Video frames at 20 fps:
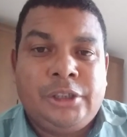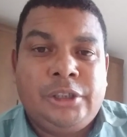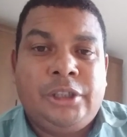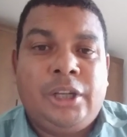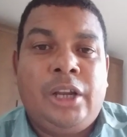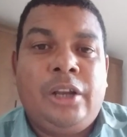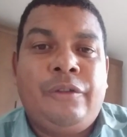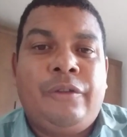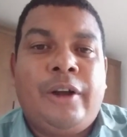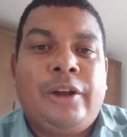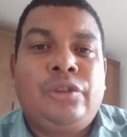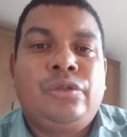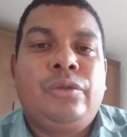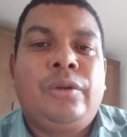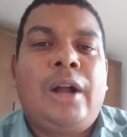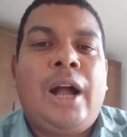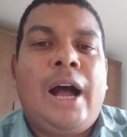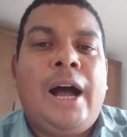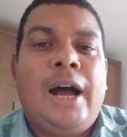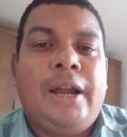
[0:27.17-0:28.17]
E ele vai
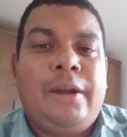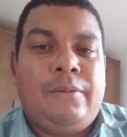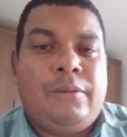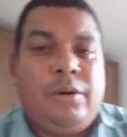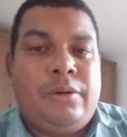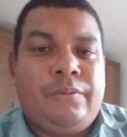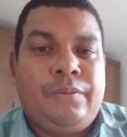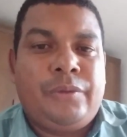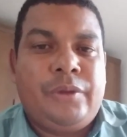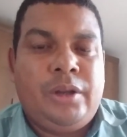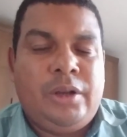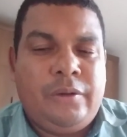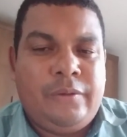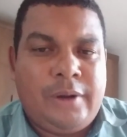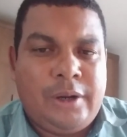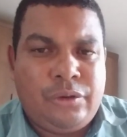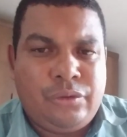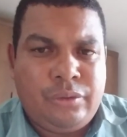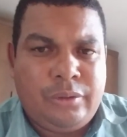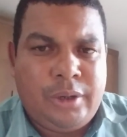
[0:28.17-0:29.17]
julgar, irmão. Ele
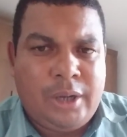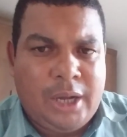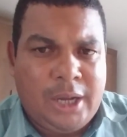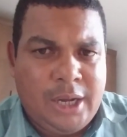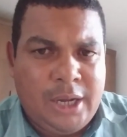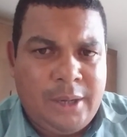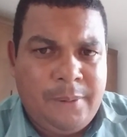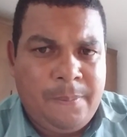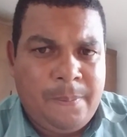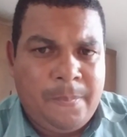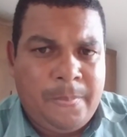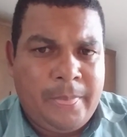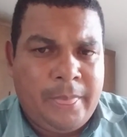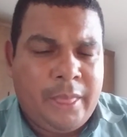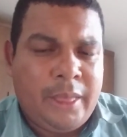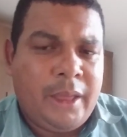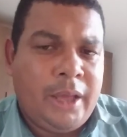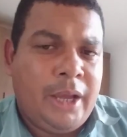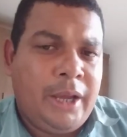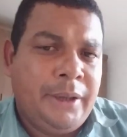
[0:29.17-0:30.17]
vai julgar,
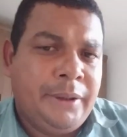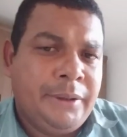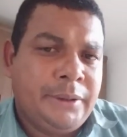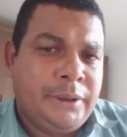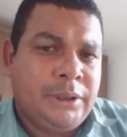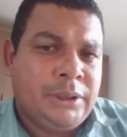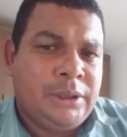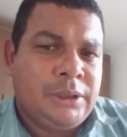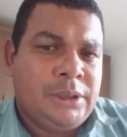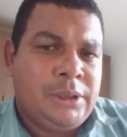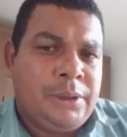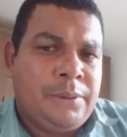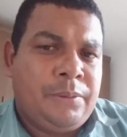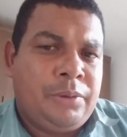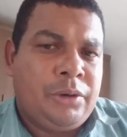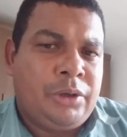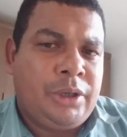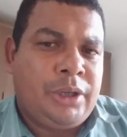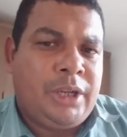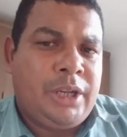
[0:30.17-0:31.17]
né?
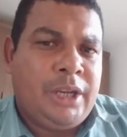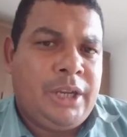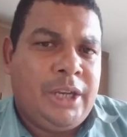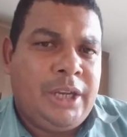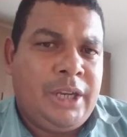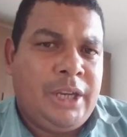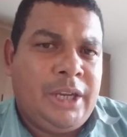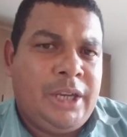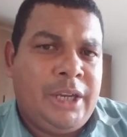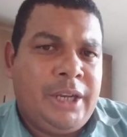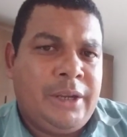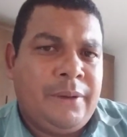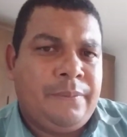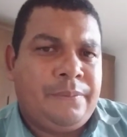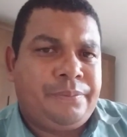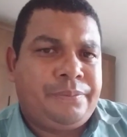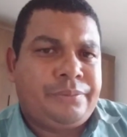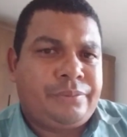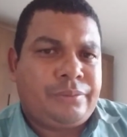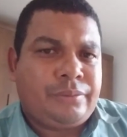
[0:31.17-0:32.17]
Porque
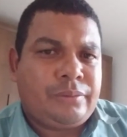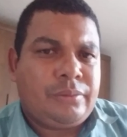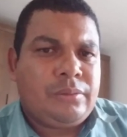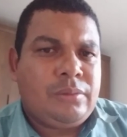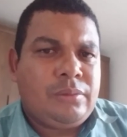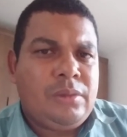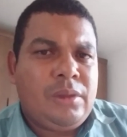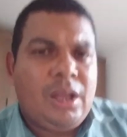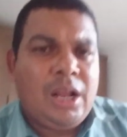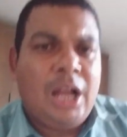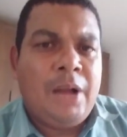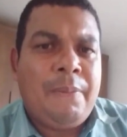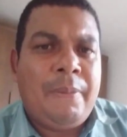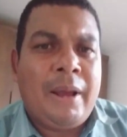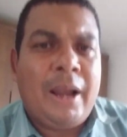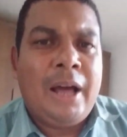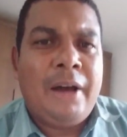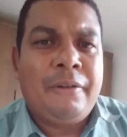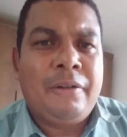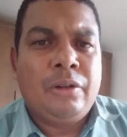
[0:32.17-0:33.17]
a
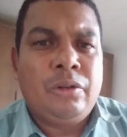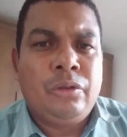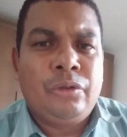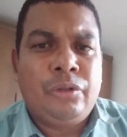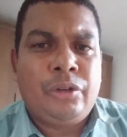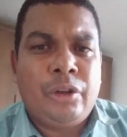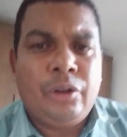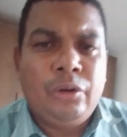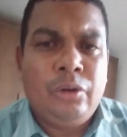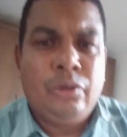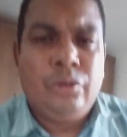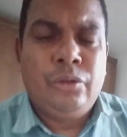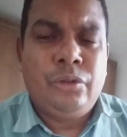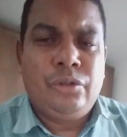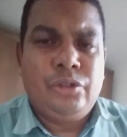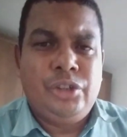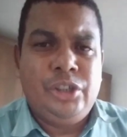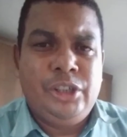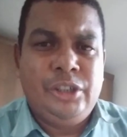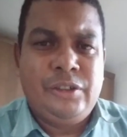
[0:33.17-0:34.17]
palavra do Senhor
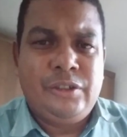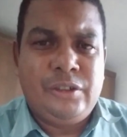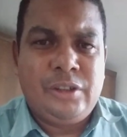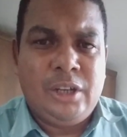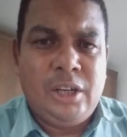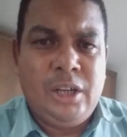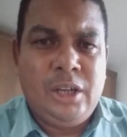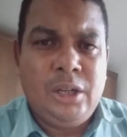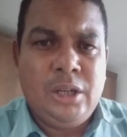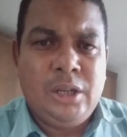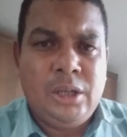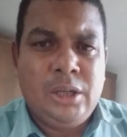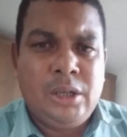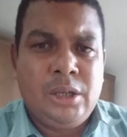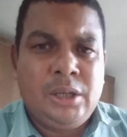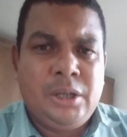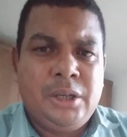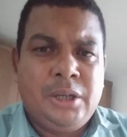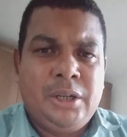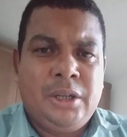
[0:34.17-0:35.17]
nos diz, né?
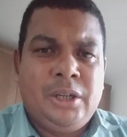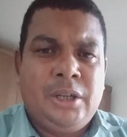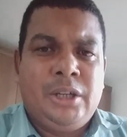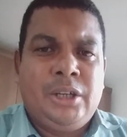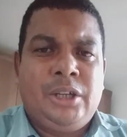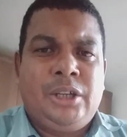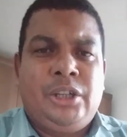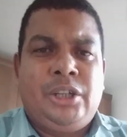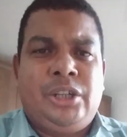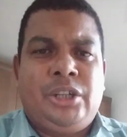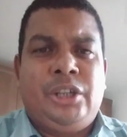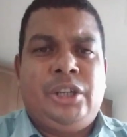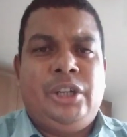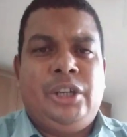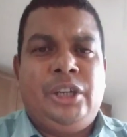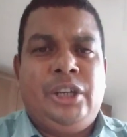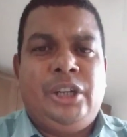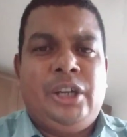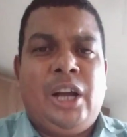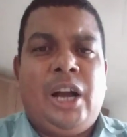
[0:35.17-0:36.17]

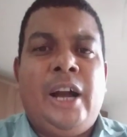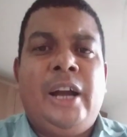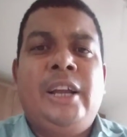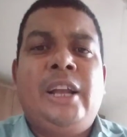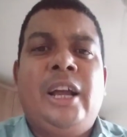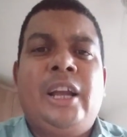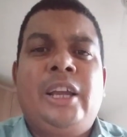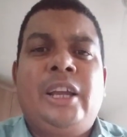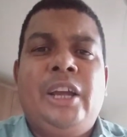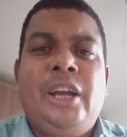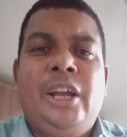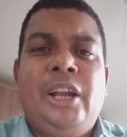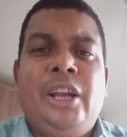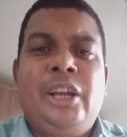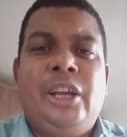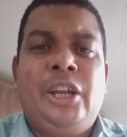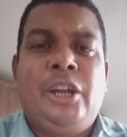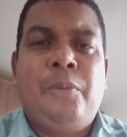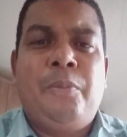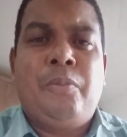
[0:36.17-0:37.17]
Que aí
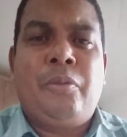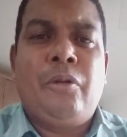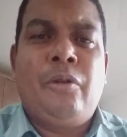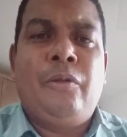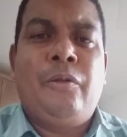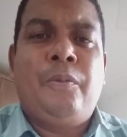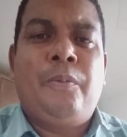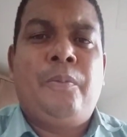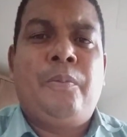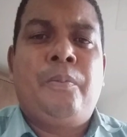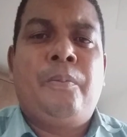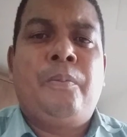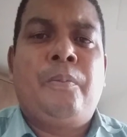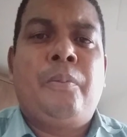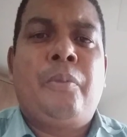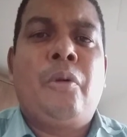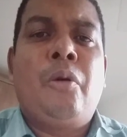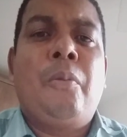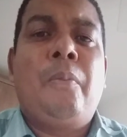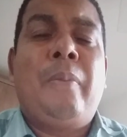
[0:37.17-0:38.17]
daquele que pro,
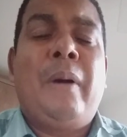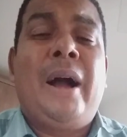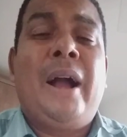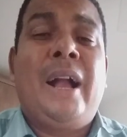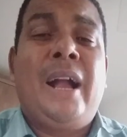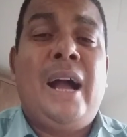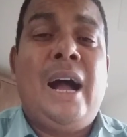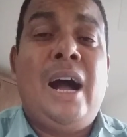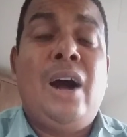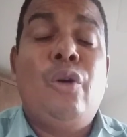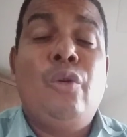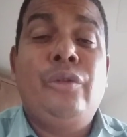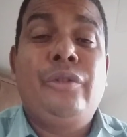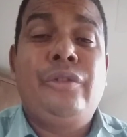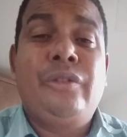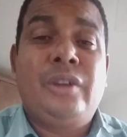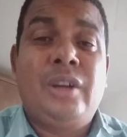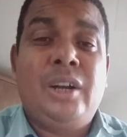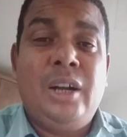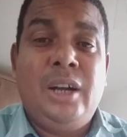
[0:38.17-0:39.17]
propagar o
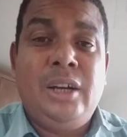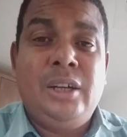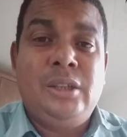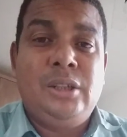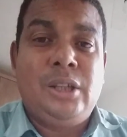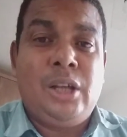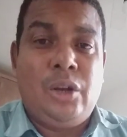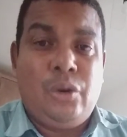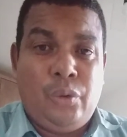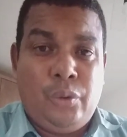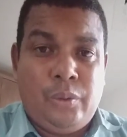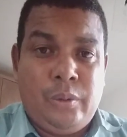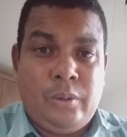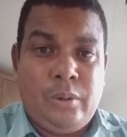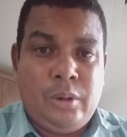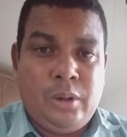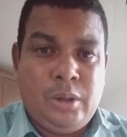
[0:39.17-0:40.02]
escândalo,